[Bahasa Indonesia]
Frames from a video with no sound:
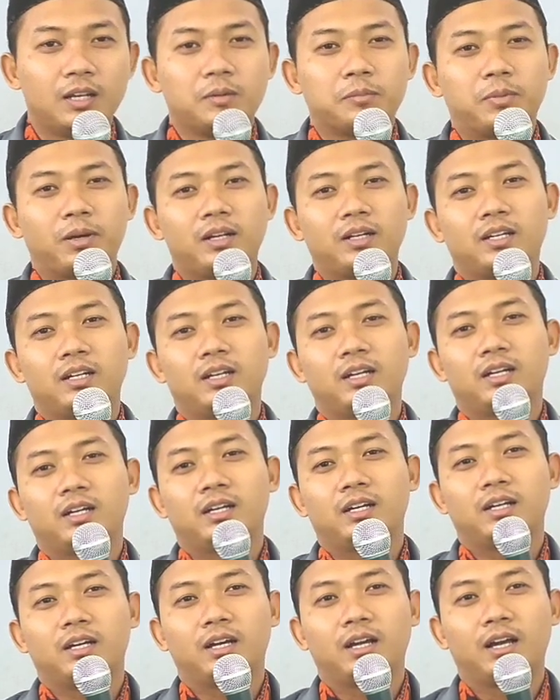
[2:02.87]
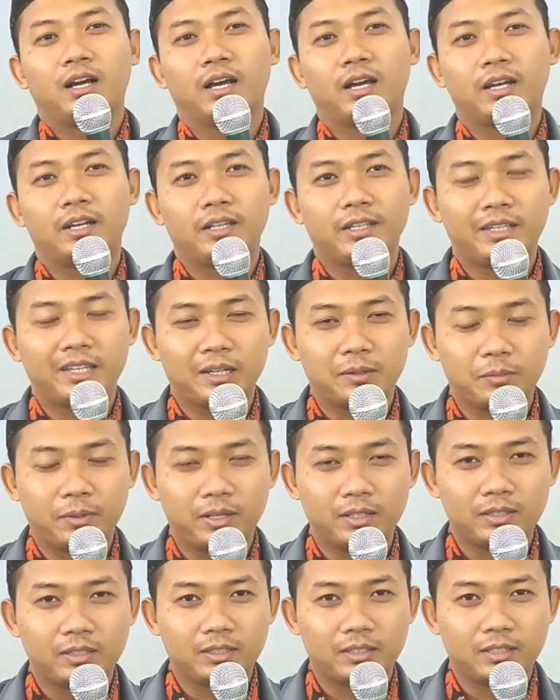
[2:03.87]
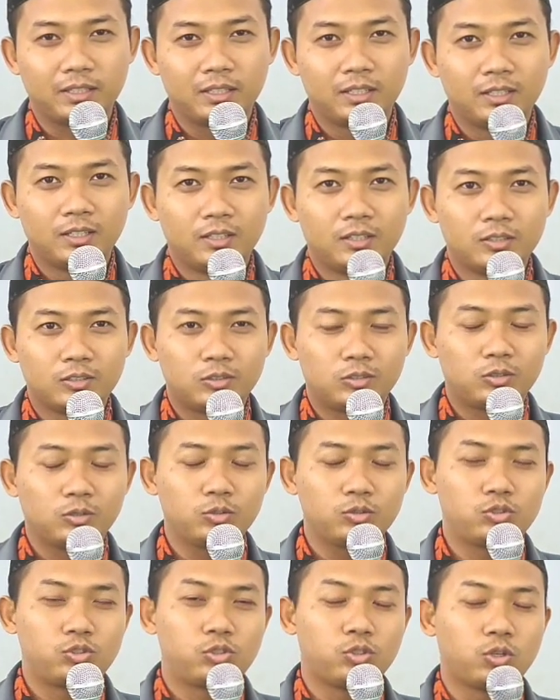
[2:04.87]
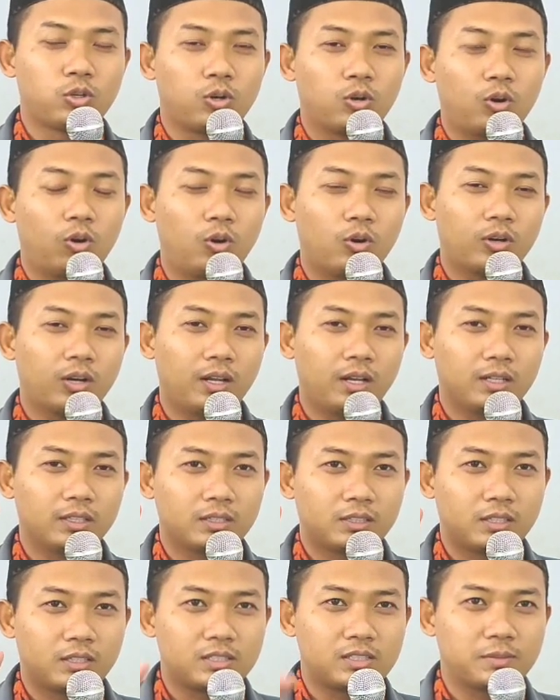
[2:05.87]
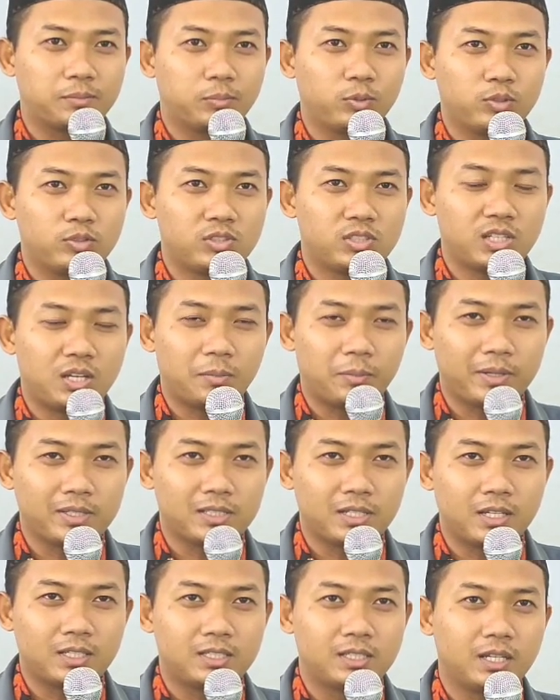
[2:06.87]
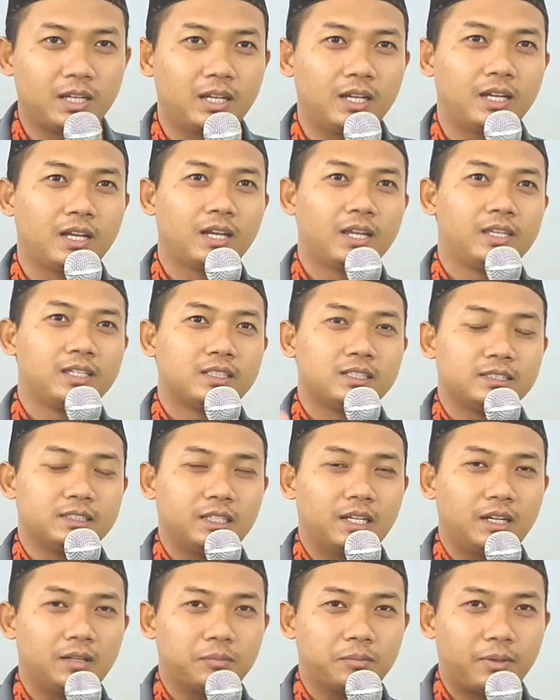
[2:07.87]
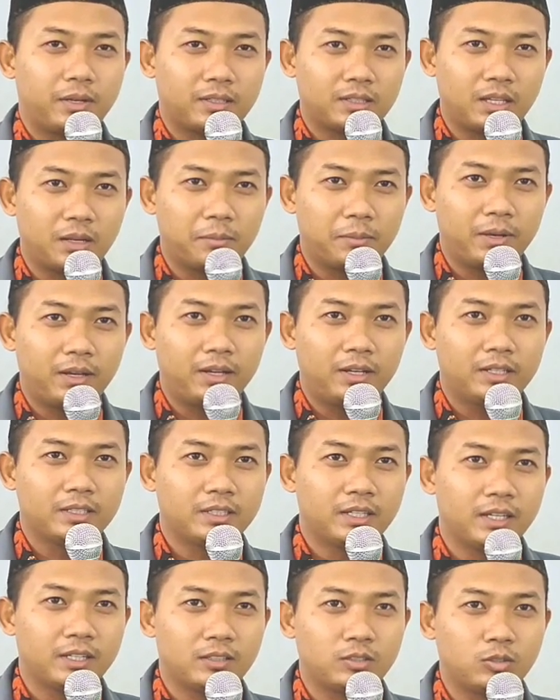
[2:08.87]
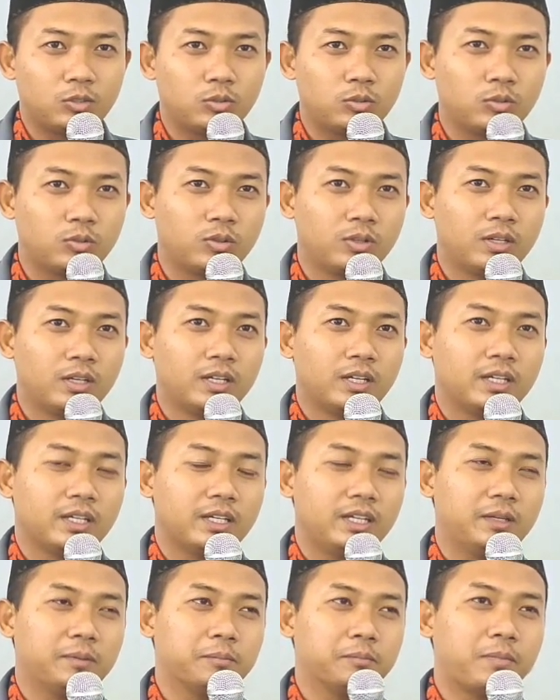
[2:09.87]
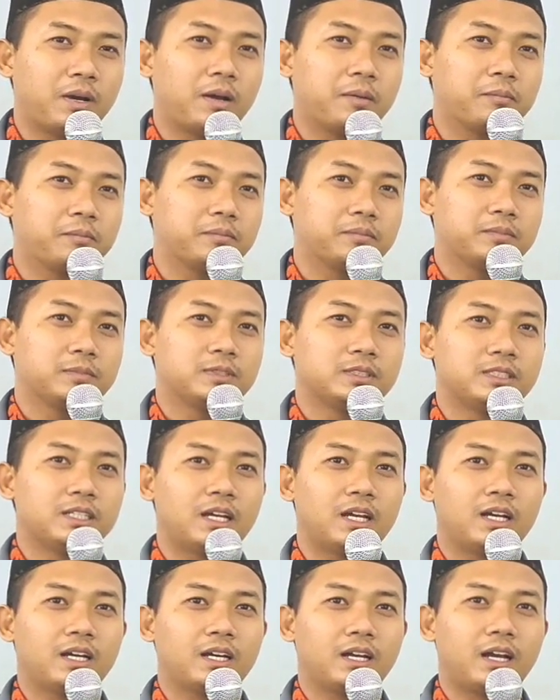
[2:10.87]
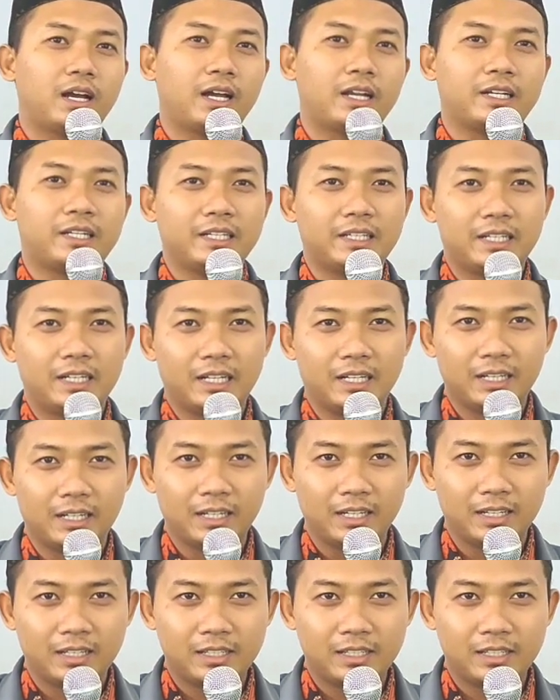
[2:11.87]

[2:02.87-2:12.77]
pada hari kiamat. Tujuh orang tersebut siapa saja? Yang pertama yaitu imam yang adil.